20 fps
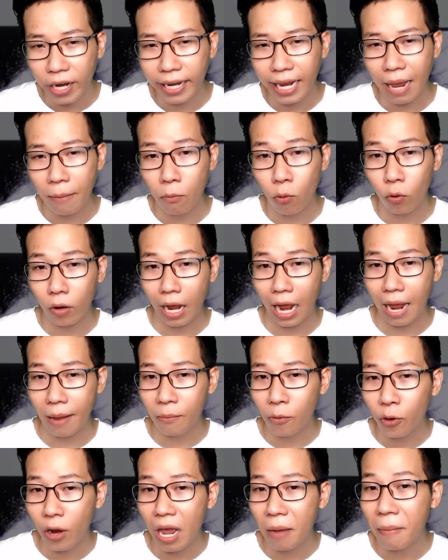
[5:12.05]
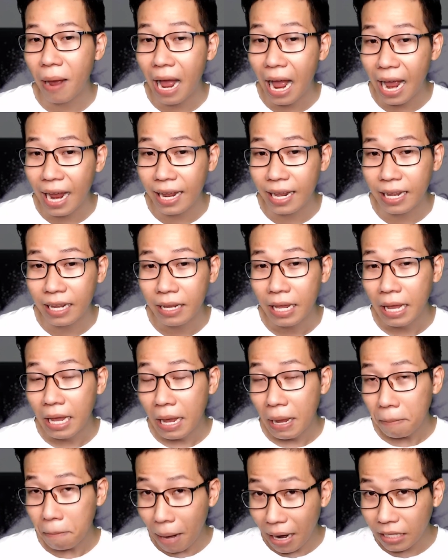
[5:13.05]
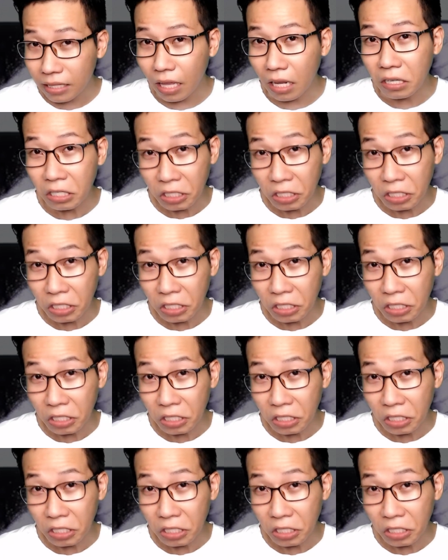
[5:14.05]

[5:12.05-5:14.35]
em một cái modem hay băng tần